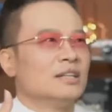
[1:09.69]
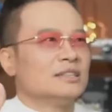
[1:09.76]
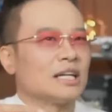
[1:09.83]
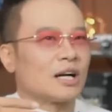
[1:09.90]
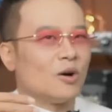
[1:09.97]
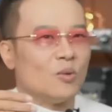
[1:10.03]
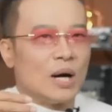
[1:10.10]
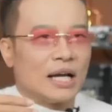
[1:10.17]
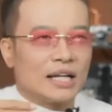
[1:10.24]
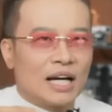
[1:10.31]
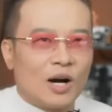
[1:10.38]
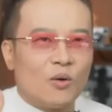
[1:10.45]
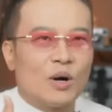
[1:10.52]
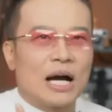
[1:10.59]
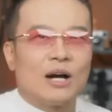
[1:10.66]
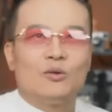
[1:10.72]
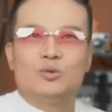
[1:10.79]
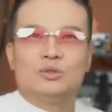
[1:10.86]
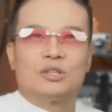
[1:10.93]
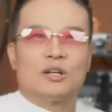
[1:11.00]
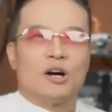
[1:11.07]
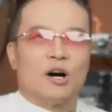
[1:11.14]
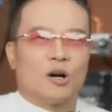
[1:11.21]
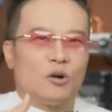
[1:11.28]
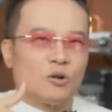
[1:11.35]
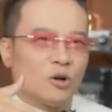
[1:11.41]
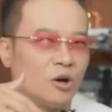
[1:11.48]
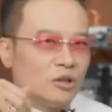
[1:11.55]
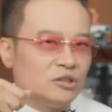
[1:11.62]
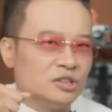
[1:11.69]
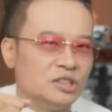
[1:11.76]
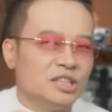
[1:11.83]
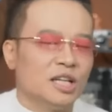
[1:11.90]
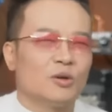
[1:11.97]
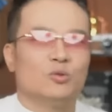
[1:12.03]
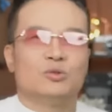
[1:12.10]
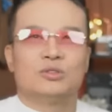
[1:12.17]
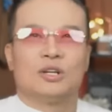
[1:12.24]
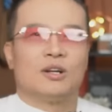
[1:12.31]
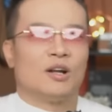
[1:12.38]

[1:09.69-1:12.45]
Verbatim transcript: จักรวาลเข้าข้างคุณตลอดเขาคอยเชียร์คุณต